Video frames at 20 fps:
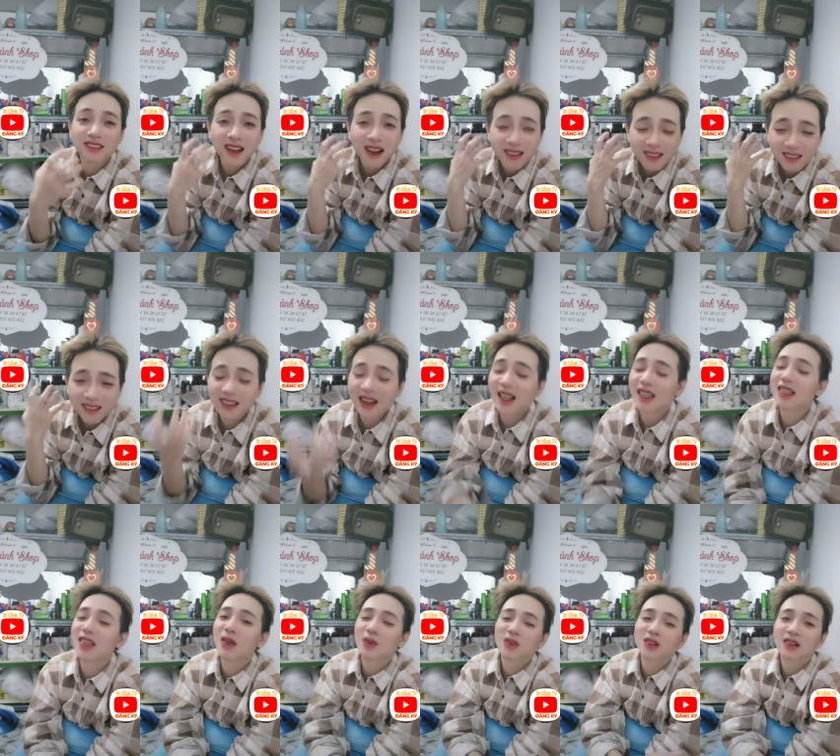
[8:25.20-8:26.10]
rất là
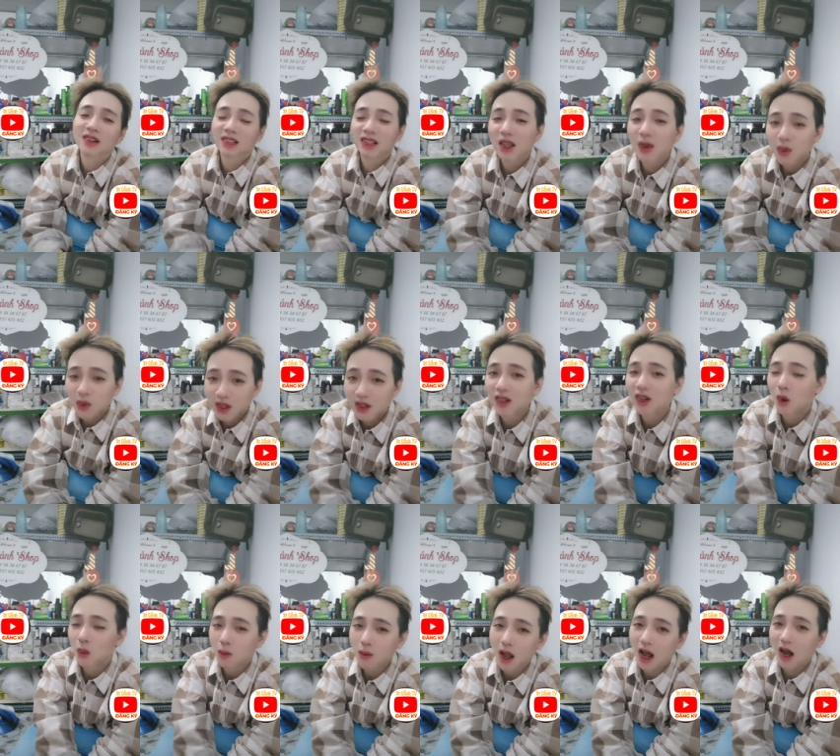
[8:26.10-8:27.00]
nhiều người yêu thương
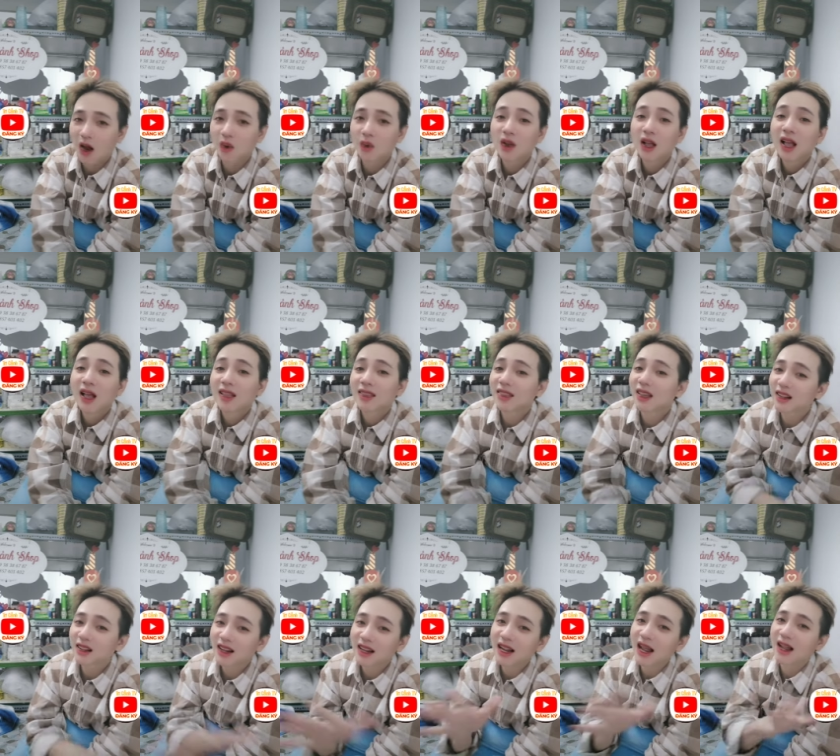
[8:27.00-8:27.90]
ủng hộ
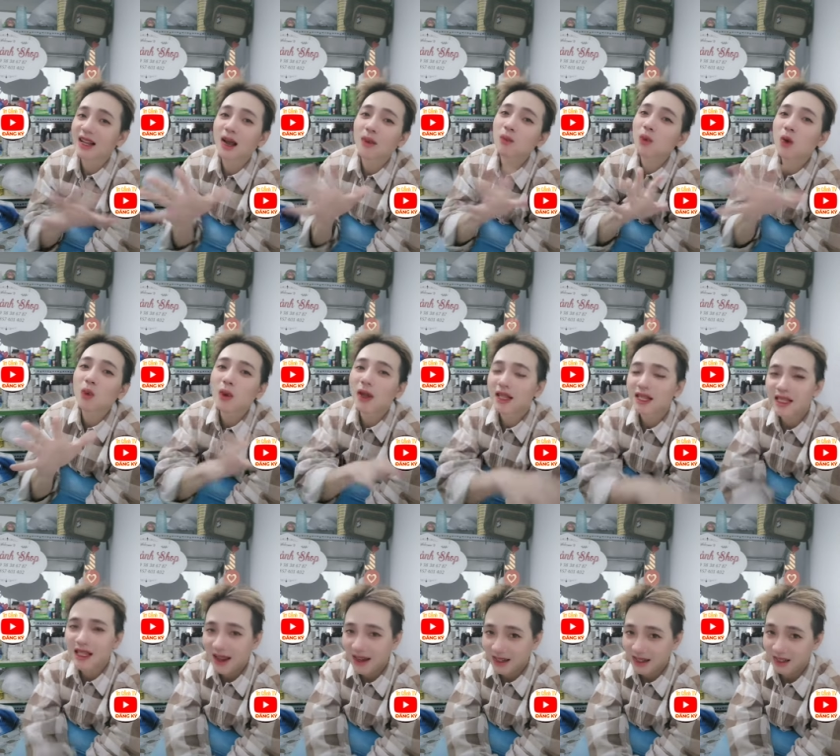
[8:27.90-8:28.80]
cho nên ảnh không có quay
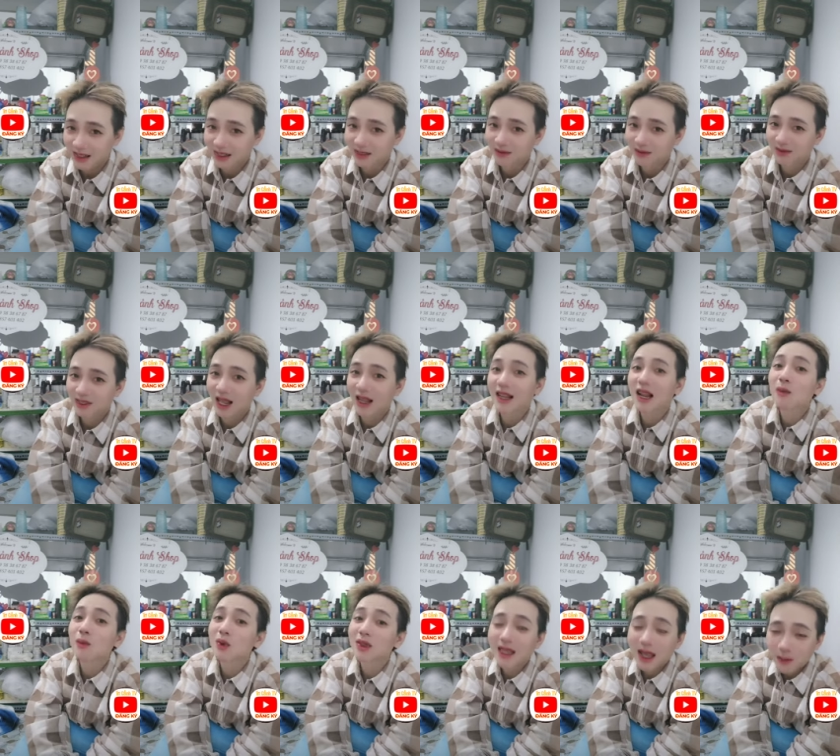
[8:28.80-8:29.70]
xe được ảnh
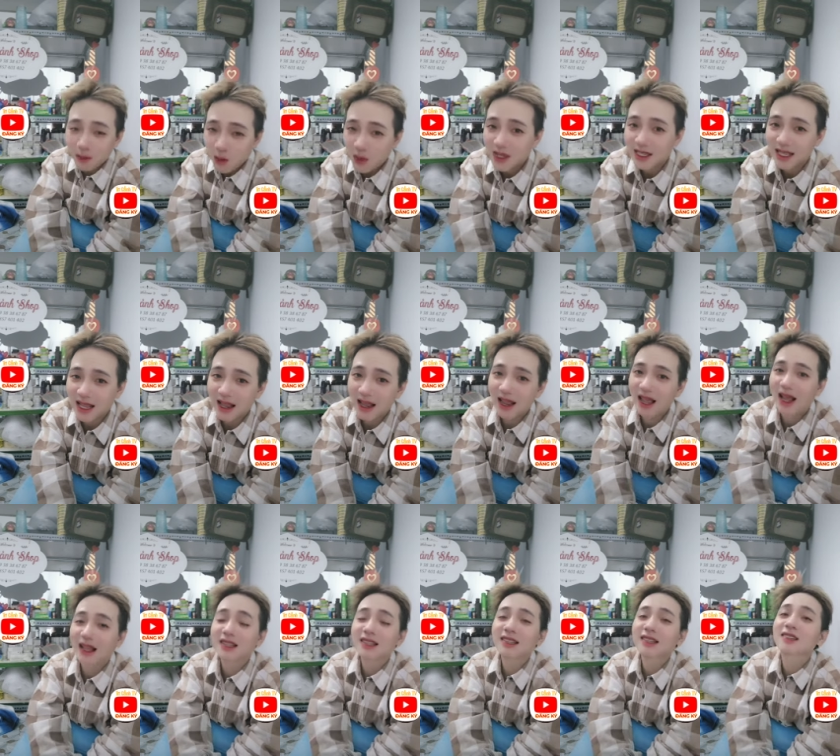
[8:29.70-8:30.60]
không có dám quay xe
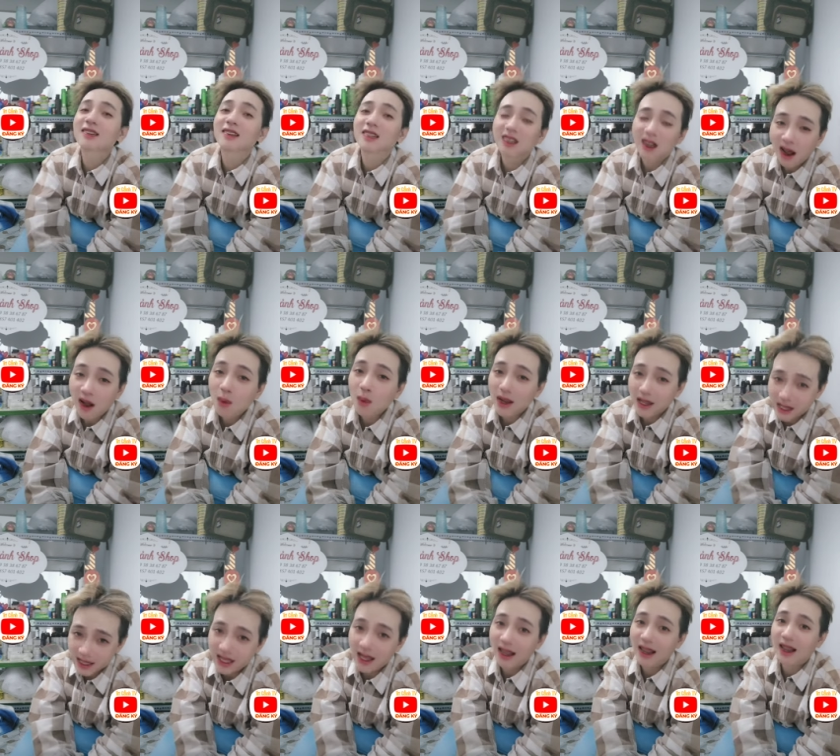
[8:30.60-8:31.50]
ảnh chưa có
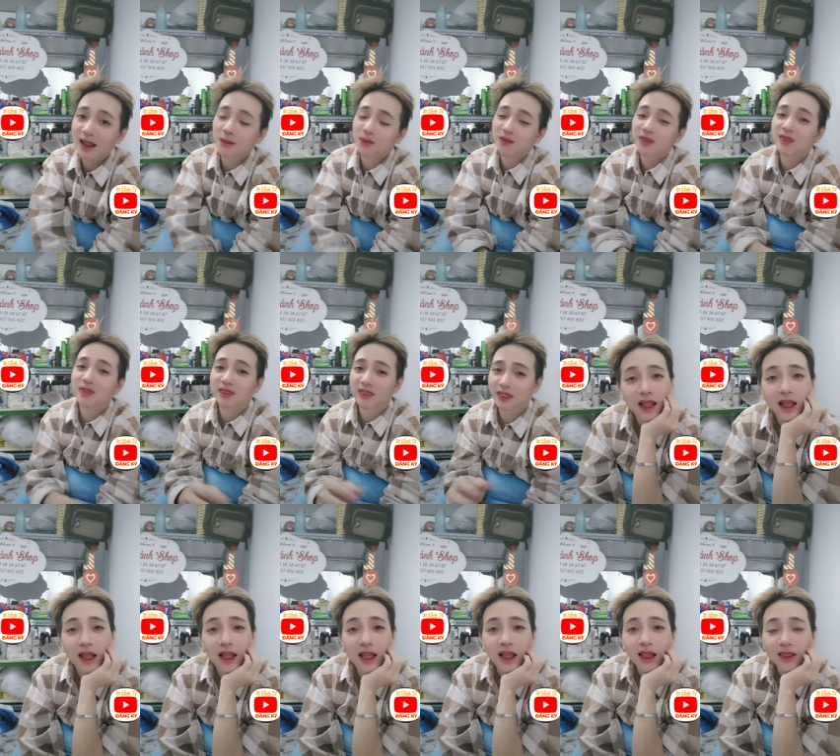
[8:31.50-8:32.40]
quay xe
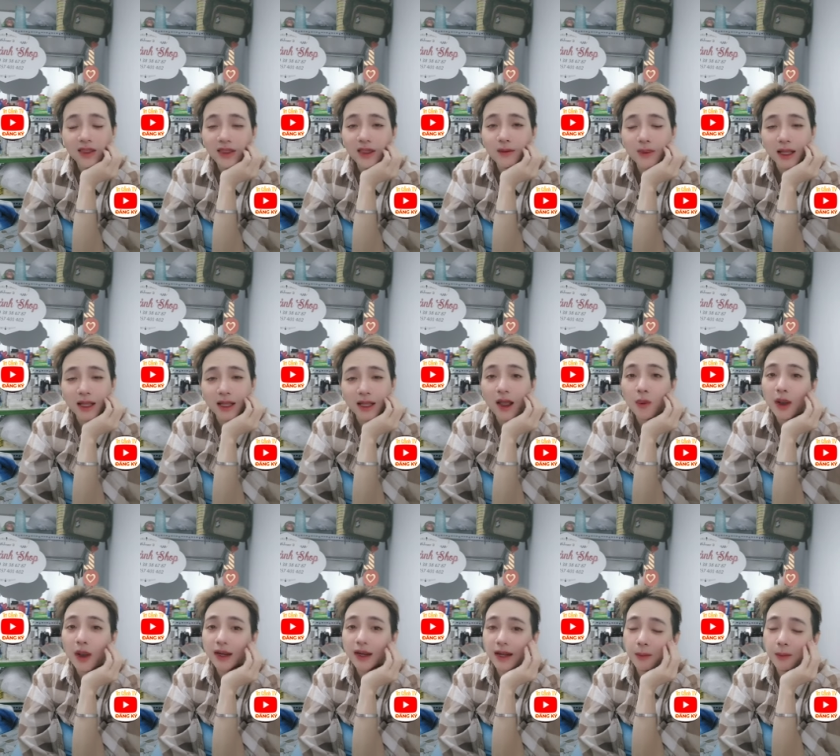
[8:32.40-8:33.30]
nhưng mà theo
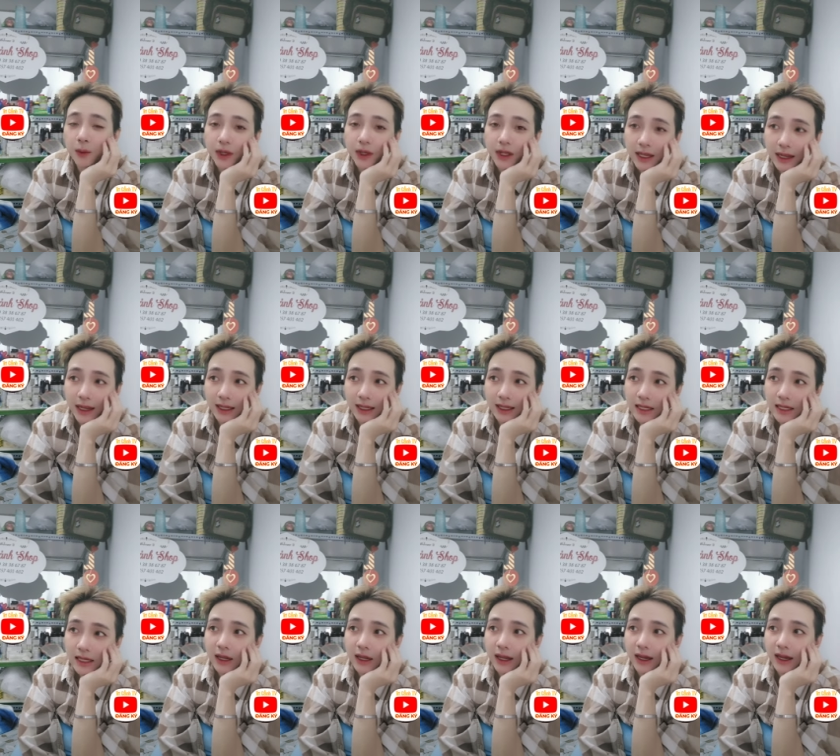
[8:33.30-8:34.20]
quan điểm của Chí Cảnh
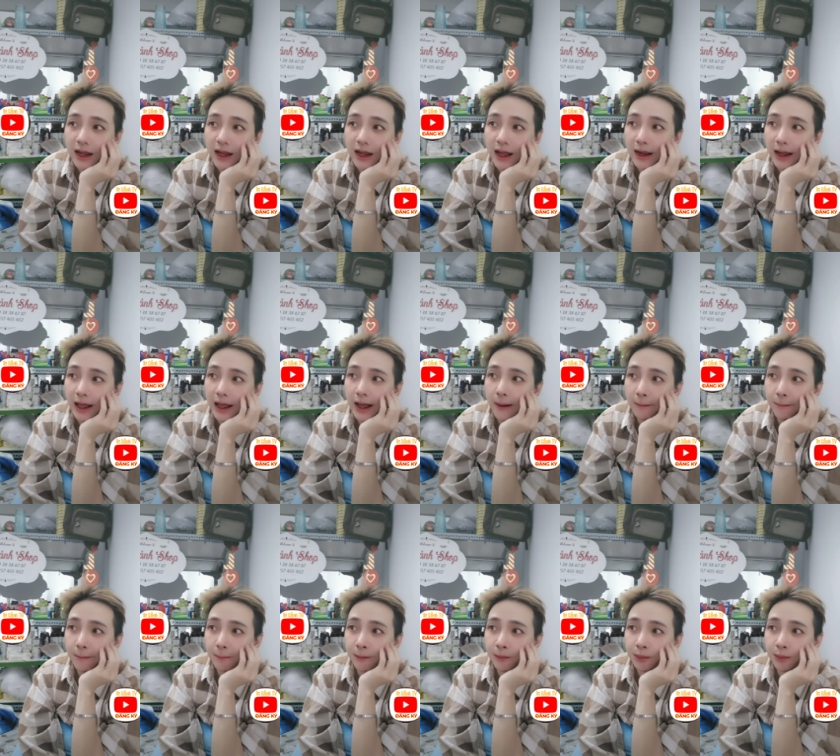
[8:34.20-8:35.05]
suy nghĩ rằng là